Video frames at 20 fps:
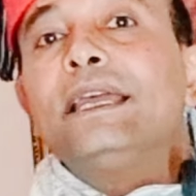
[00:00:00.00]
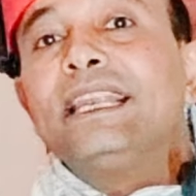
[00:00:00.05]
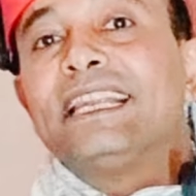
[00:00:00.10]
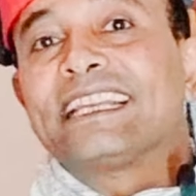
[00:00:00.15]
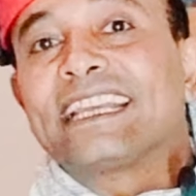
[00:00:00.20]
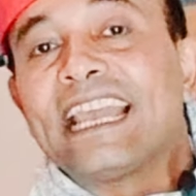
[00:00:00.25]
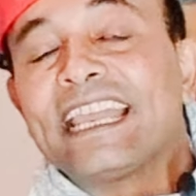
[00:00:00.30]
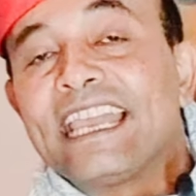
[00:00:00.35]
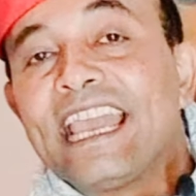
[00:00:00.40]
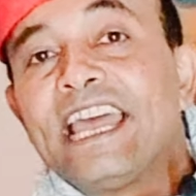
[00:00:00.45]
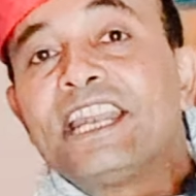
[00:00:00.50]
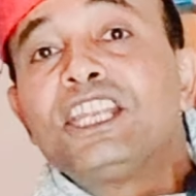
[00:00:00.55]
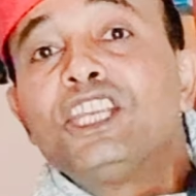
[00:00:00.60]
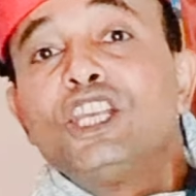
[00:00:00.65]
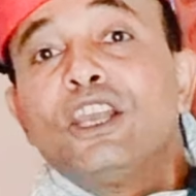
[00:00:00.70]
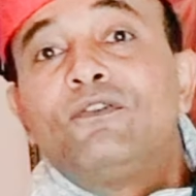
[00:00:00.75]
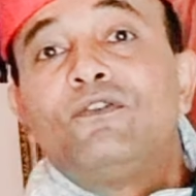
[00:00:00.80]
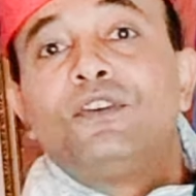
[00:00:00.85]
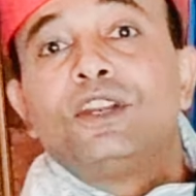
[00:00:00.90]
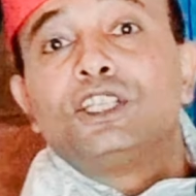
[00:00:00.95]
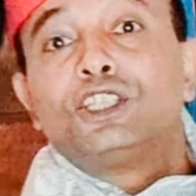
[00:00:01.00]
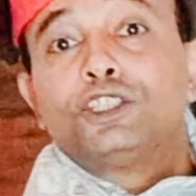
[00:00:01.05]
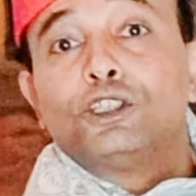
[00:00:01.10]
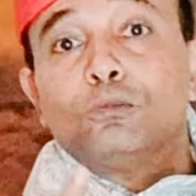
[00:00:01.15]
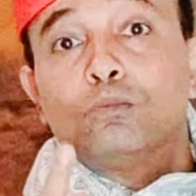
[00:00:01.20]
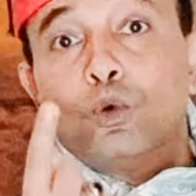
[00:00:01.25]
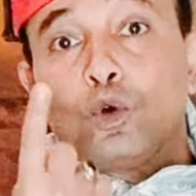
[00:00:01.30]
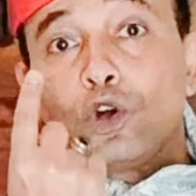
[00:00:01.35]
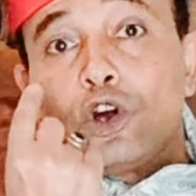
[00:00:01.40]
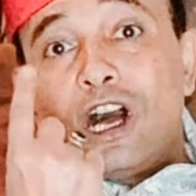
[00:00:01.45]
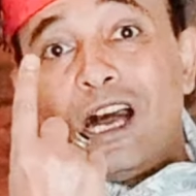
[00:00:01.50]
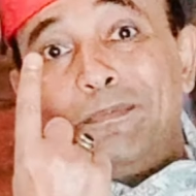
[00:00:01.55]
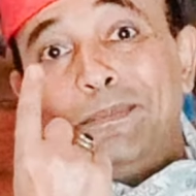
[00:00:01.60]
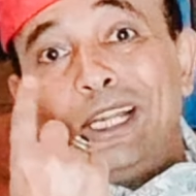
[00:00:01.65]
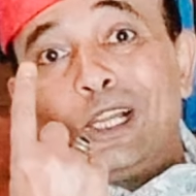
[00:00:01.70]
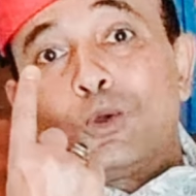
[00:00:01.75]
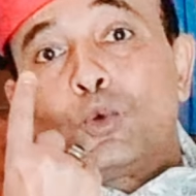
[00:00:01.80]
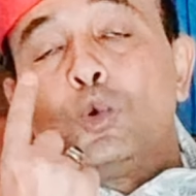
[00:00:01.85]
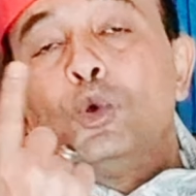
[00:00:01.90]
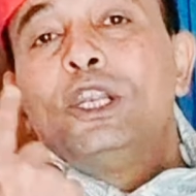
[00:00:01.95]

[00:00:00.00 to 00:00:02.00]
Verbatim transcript: الكيان يفرج مقابل